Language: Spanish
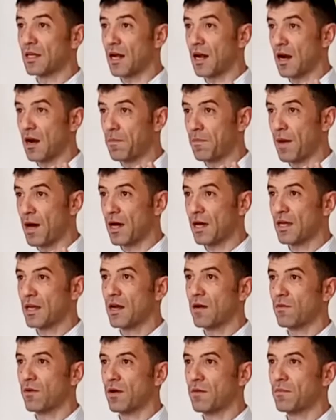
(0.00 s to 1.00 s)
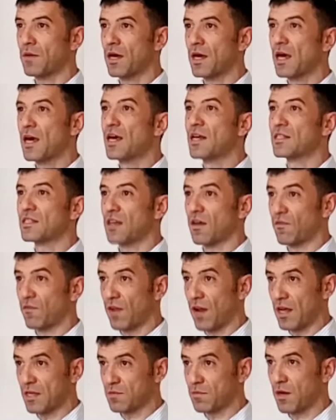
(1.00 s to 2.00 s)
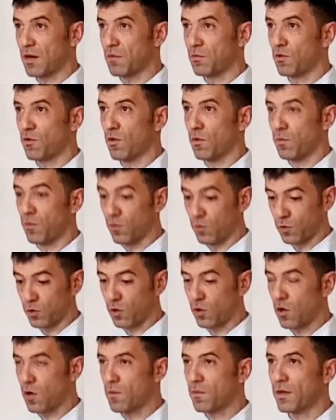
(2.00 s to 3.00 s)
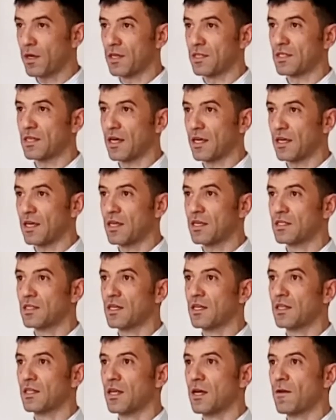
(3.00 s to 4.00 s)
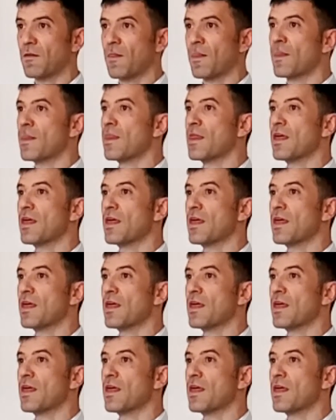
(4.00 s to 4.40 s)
entrar a la página web sanfelasmaremover.com que está aquí escrita